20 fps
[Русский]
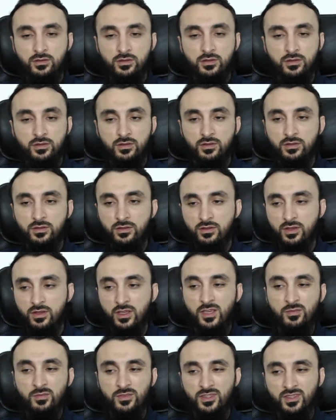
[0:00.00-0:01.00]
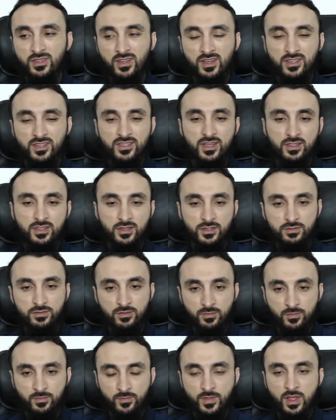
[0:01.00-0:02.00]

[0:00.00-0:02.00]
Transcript: а, каким-то доказательством.